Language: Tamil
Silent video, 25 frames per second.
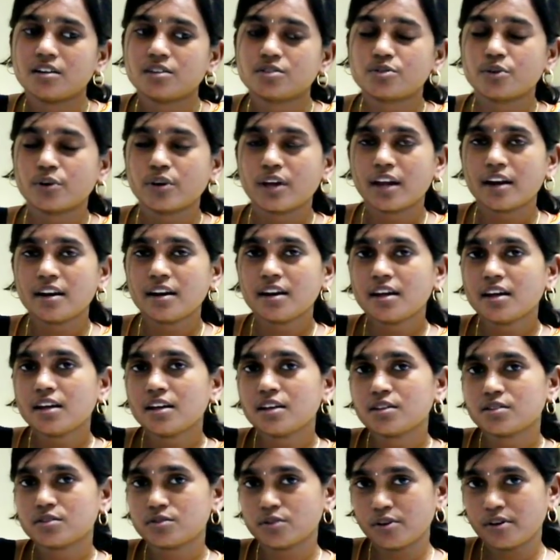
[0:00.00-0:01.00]
ஸோ என்ன
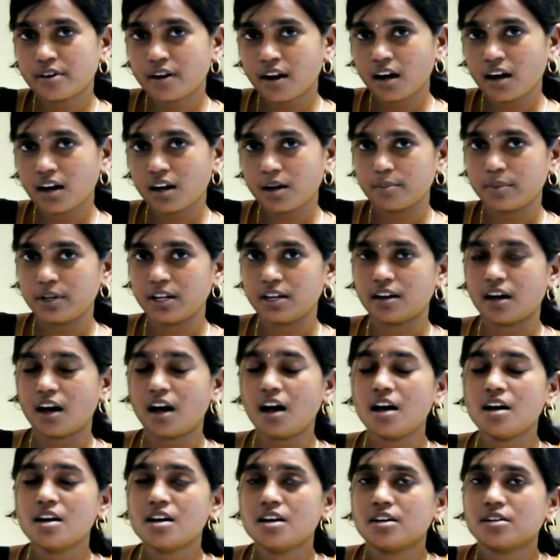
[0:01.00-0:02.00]
சொல்கிறாங்க
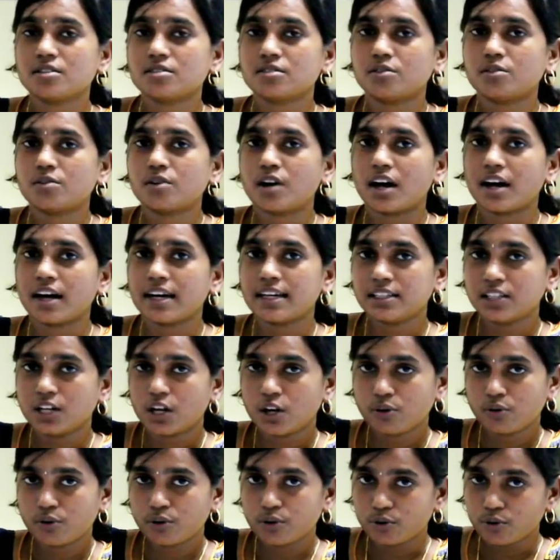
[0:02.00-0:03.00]
அப்படின்னா ஸோ நாங்கள்
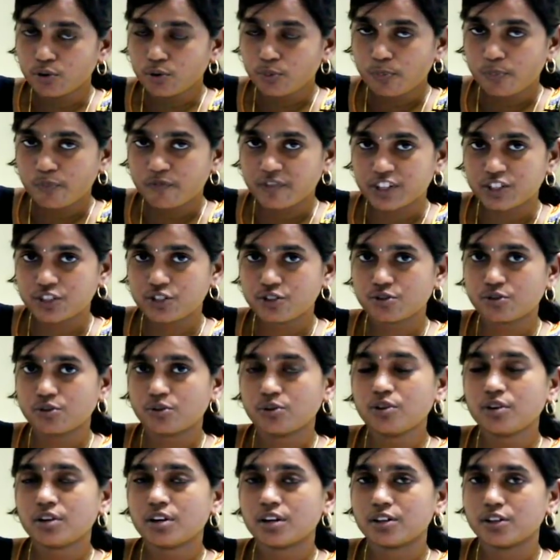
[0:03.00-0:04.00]
இதுக்குன்னு ஒரு குரூப்
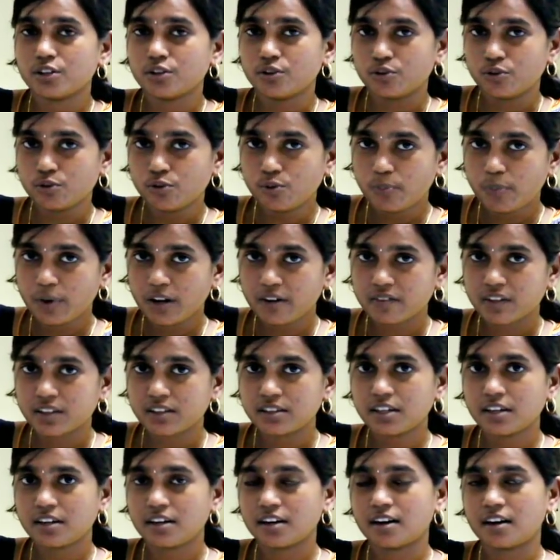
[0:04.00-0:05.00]
வச்சுருக்கோம் அந்த குரூப்பில்
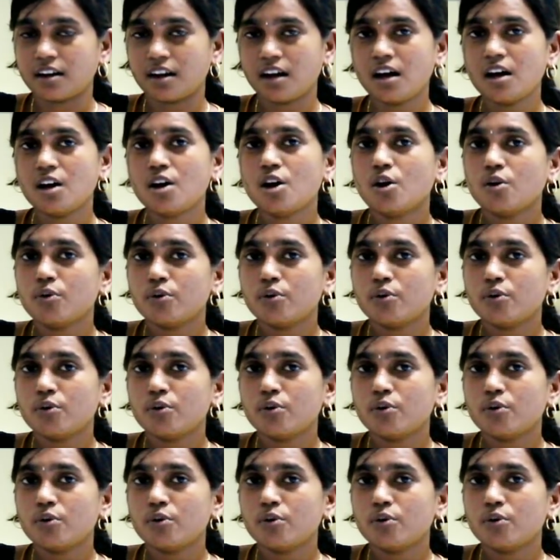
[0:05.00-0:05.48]
வந்து என்னென்னா